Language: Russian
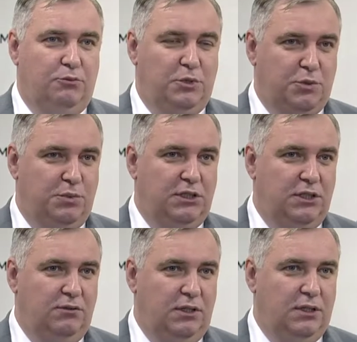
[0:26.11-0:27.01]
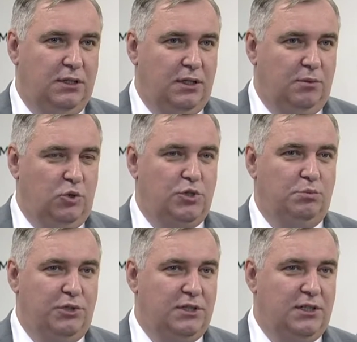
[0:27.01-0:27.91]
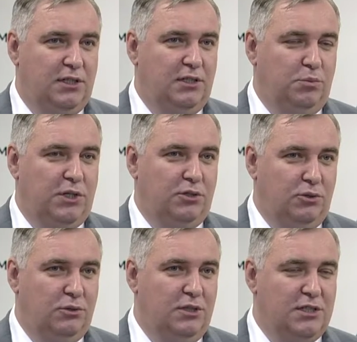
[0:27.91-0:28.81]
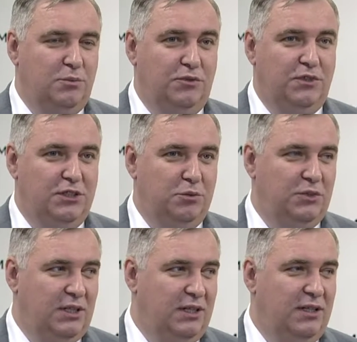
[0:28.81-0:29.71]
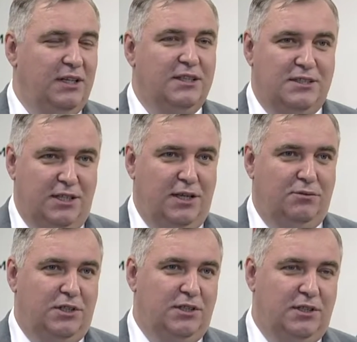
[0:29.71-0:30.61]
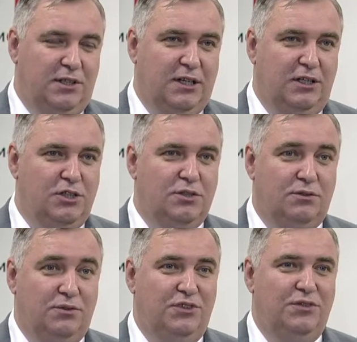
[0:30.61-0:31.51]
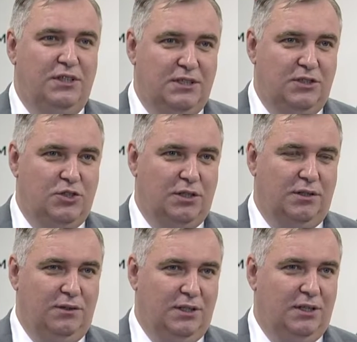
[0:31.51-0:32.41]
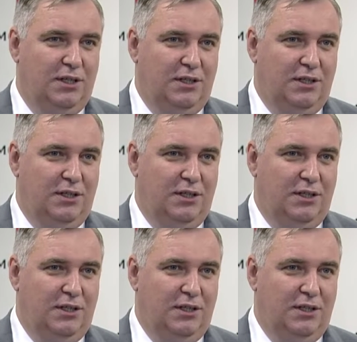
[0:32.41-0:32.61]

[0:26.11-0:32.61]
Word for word: В перспективе мы очень признательны партнеру, если мы выйдем на заявленное количество в 200 человек